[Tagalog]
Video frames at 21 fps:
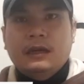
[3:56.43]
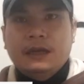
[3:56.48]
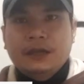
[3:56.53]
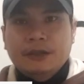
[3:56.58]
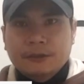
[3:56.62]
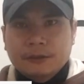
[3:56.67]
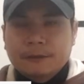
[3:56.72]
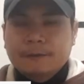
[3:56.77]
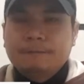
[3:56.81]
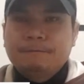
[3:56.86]

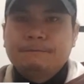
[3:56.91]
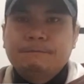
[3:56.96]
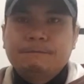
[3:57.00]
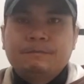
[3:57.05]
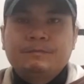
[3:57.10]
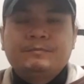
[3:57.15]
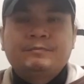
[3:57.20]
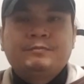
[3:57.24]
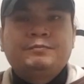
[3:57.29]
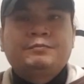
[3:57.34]
ayun,
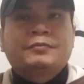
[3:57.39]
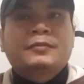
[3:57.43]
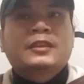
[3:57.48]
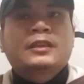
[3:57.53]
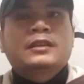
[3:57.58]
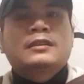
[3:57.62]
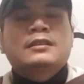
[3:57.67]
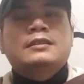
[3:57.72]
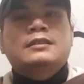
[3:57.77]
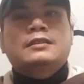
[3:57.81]

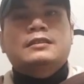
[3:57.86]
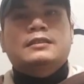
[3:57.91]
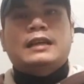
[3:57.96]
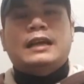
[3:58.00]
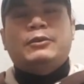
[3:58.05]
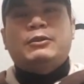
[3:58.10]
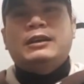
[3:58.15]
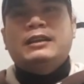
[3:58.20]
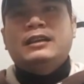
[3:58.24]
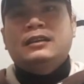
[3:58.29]

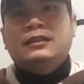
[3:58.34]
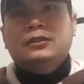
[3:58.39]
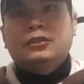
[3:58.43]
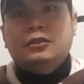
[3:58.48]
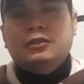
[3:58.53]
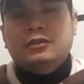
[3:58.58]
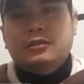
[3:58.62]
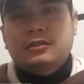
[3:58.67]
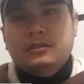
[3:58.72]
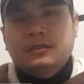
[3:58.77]
sa awa ng
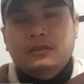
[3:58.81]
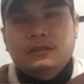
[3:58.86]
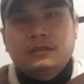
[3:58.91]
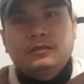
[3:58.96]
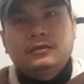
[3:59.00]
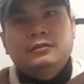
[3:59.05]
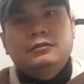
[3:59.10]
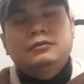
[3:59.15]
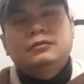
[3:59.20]
Diyos,